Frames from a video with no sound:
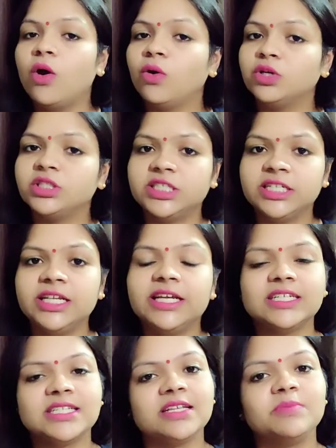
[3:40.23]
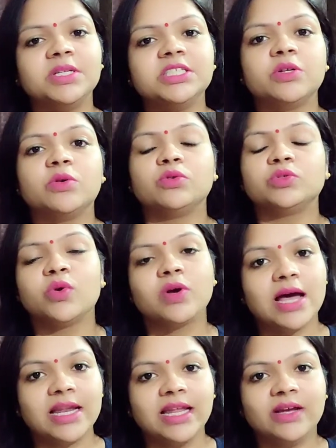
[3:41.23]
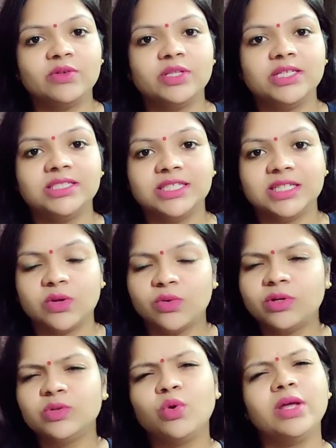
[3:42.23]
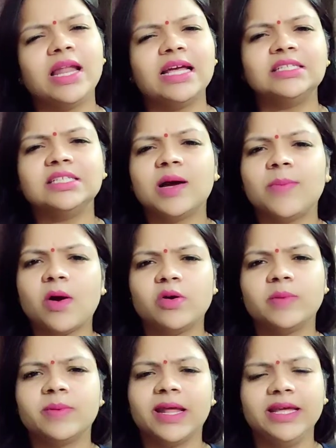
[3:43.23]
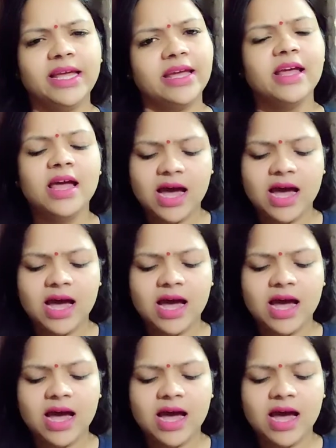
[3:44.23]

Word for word: और चीनी के साथ बच्चे को उसको खाने को दीजिए थोड़ा दो इलायची का पाउडर बनाइए